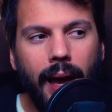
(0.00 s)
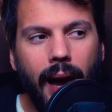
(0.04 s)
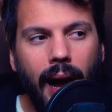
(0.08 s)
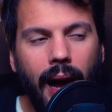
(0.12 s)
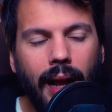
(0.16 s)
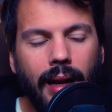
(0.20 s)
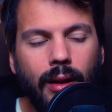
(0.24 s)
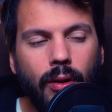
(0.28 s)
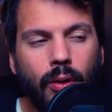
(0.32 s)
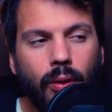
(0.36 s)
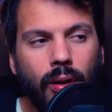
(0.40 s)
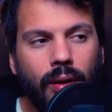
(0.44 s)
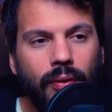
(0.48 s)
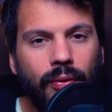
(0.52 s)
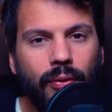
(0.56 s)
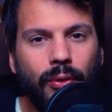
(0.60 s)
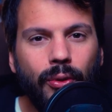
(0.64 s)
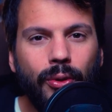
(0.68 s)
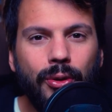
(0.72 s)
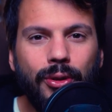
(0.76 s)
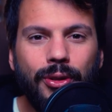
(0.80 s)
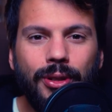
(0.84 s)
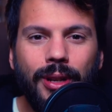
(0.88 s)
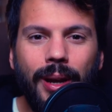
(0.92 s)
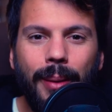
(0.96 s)
allora
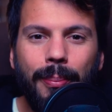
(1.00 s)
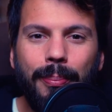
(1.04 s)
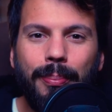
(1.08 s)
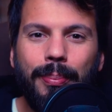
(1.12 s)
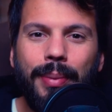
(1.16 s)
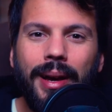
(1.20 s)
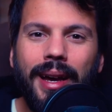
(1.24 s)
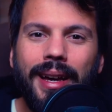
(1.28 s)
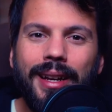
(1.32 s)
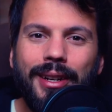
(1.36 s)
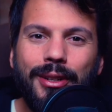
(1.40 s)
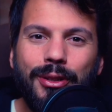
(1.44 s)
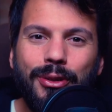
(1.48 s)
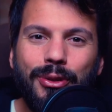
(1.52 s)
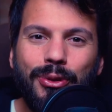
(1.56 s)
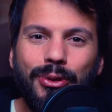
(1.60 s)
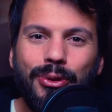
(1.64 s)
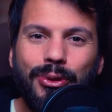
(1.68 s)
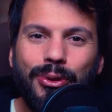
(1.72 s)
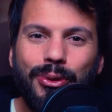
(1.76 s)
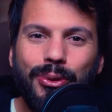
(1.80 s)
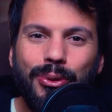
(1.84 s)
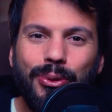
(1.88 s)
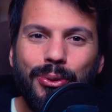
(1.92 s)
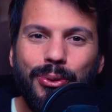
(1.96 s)
forse ha
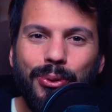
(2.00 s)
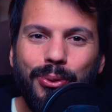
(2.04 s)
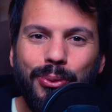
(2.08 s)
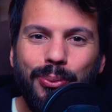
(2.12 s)
perso